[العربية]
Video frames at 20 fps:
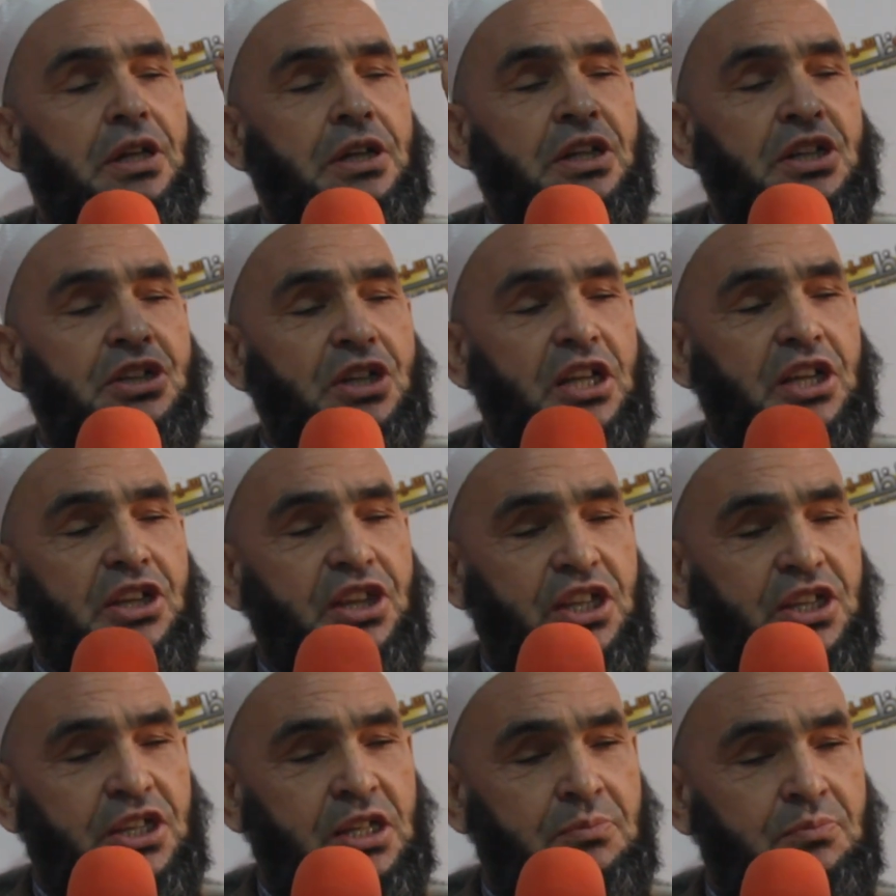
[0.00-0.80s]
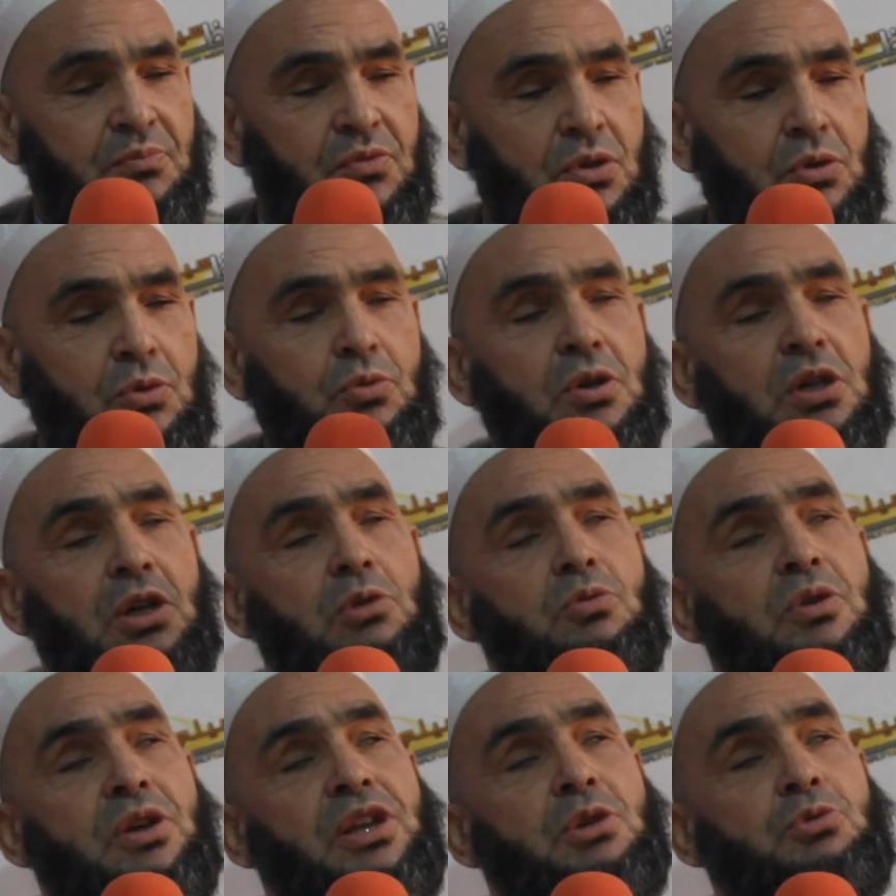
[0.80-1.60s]
إن قد حكم
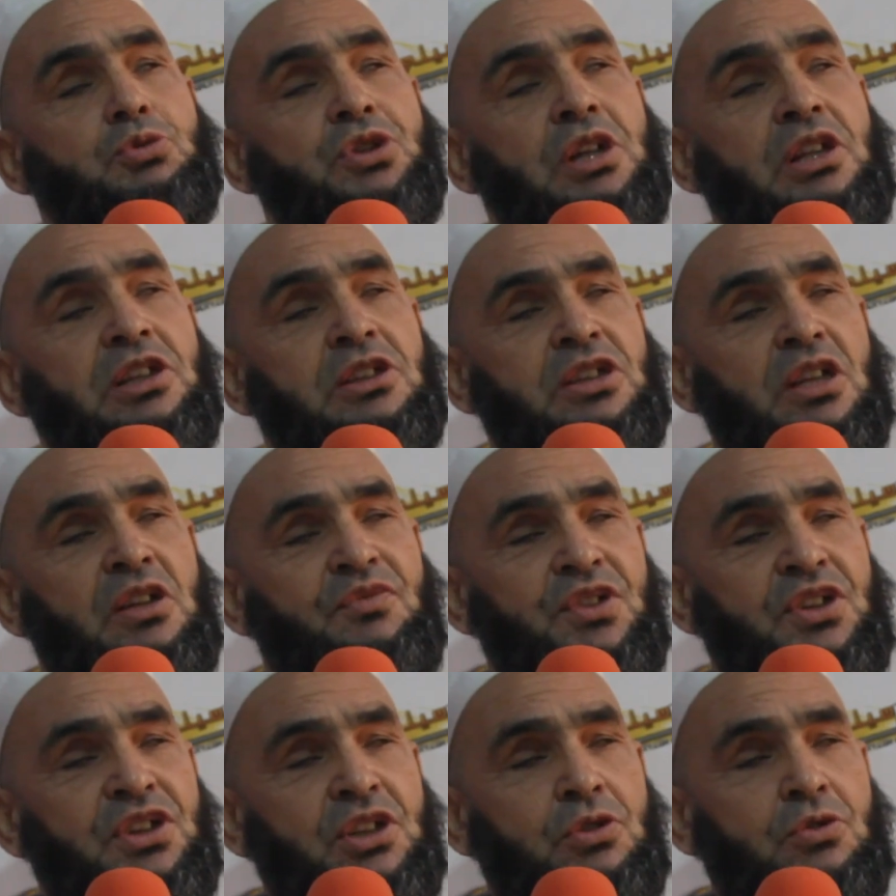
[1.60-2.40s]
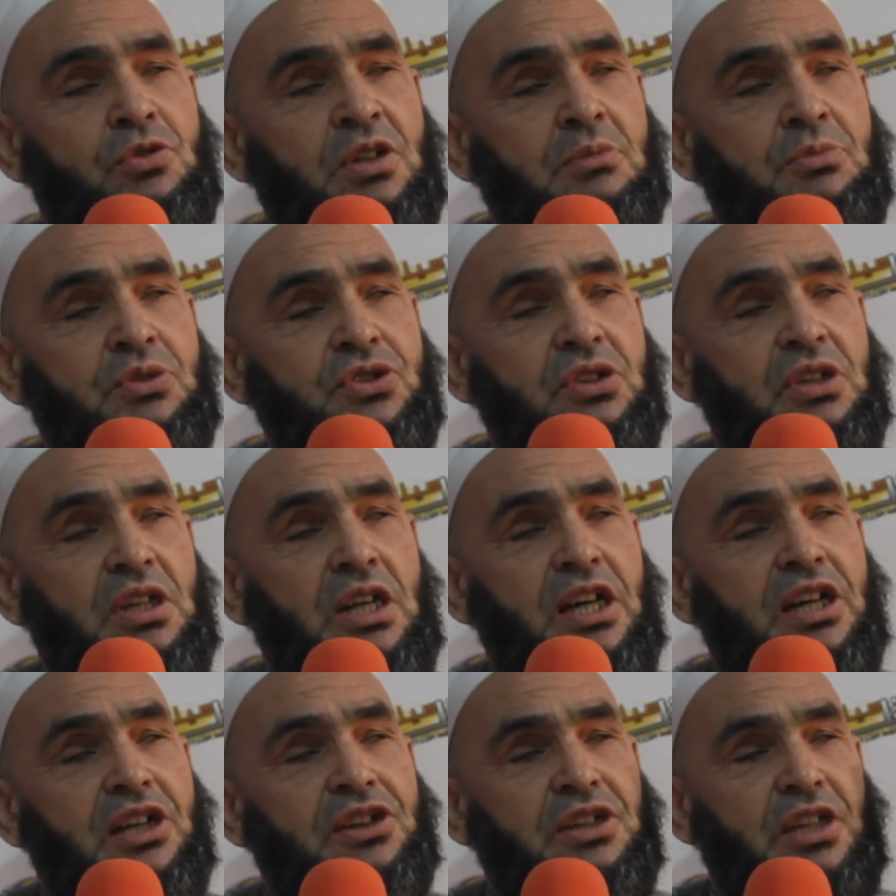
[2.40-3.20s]
والو هذا يوشي التنفيذين نعمس
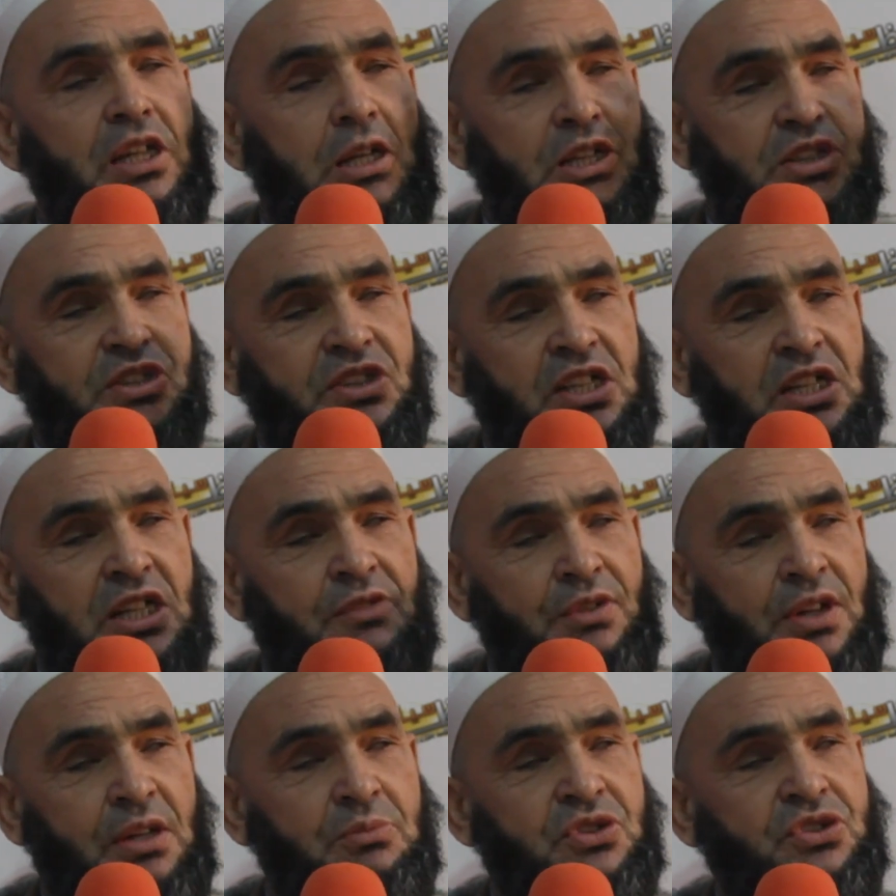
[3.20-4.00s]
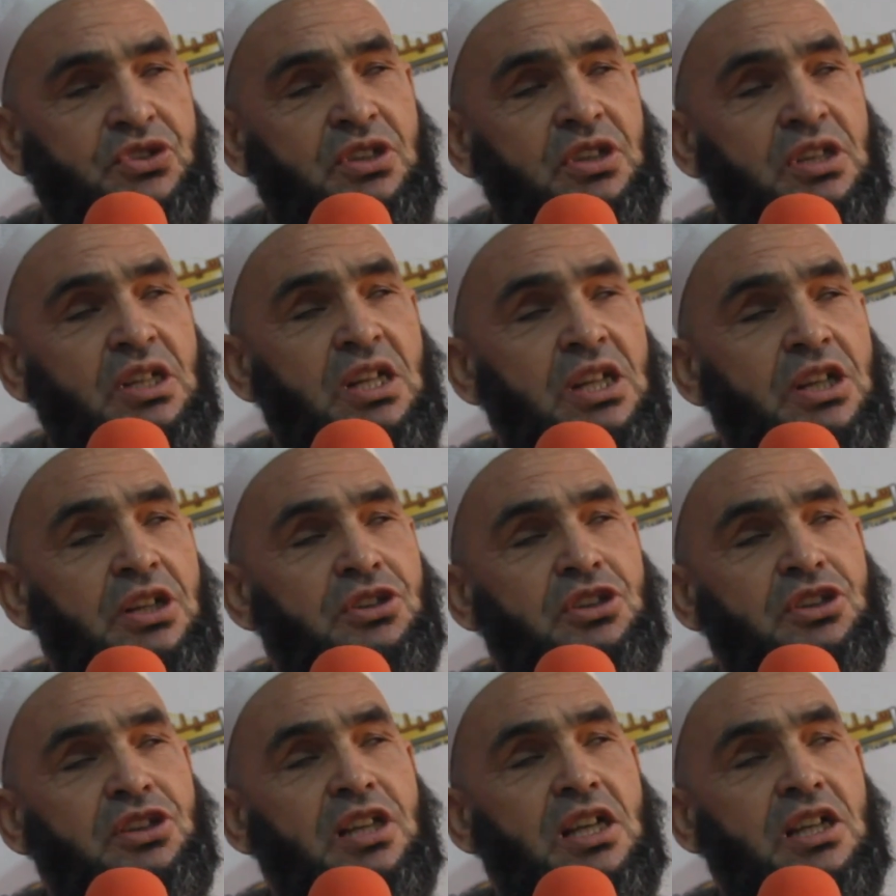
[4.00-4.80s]
قد دير الاستئناف سيدي
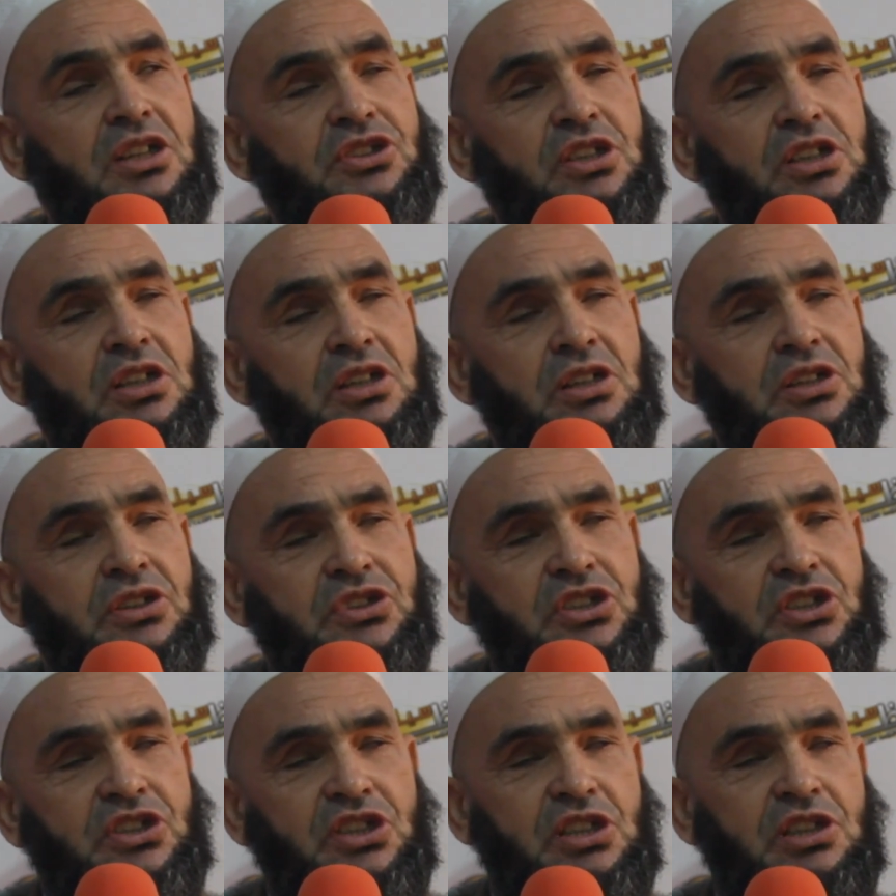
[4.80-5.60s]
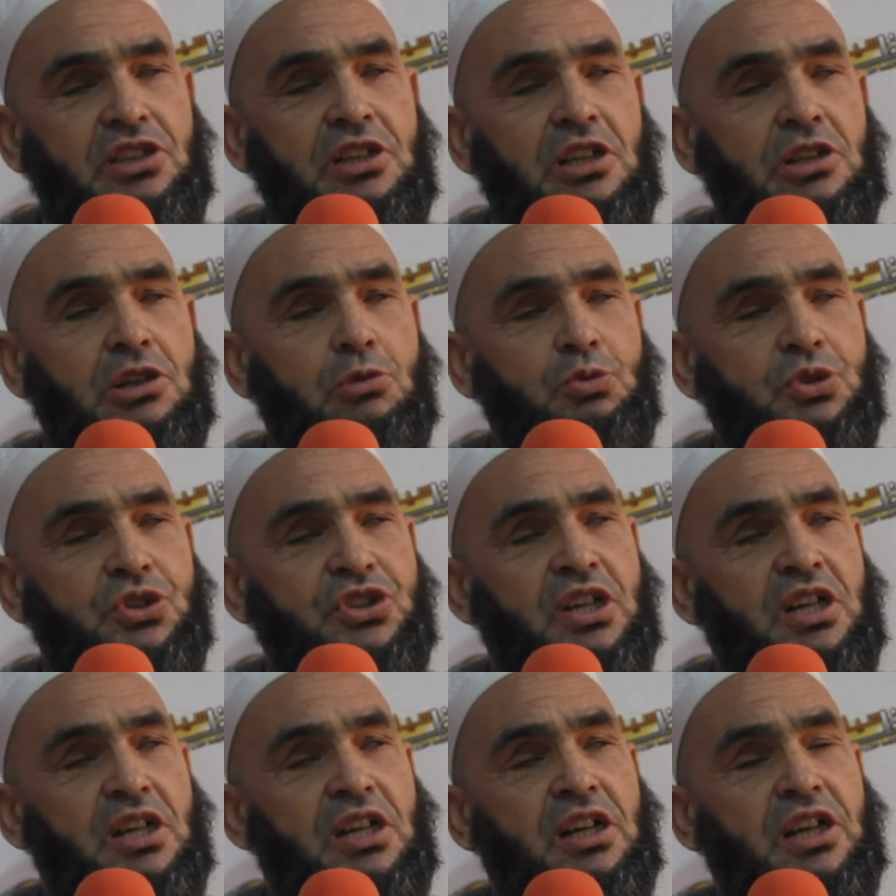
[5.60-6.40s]
تتا سي سيدنا
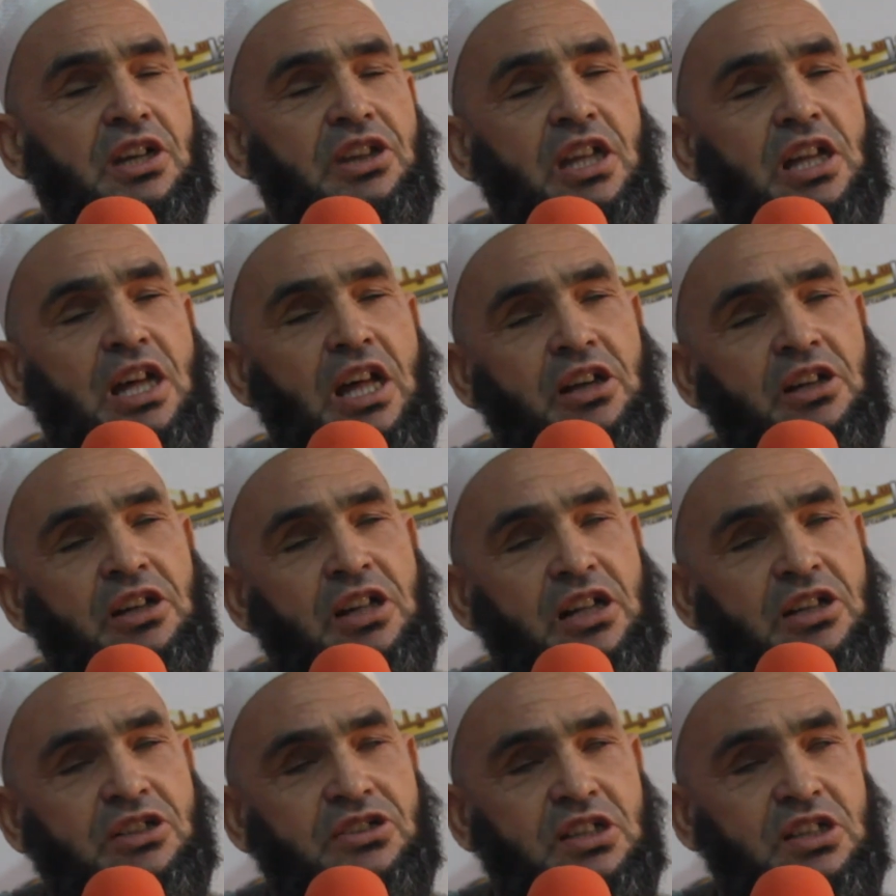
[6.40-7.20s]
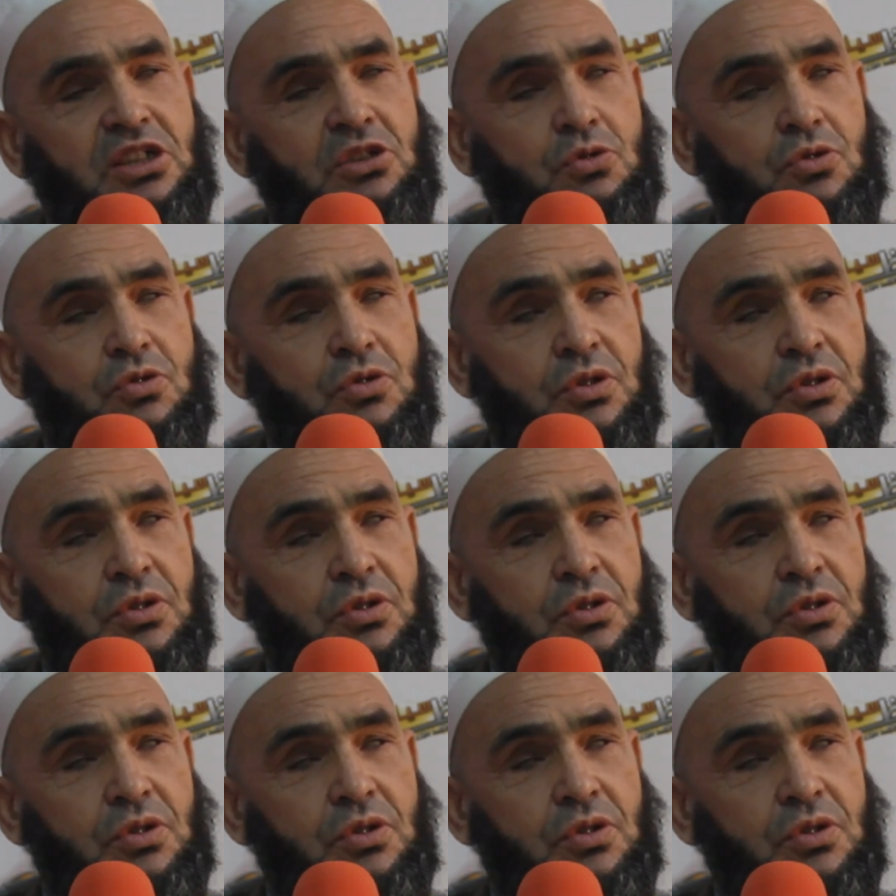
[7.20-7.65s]
الوزاره غادي يعرضنا رزقين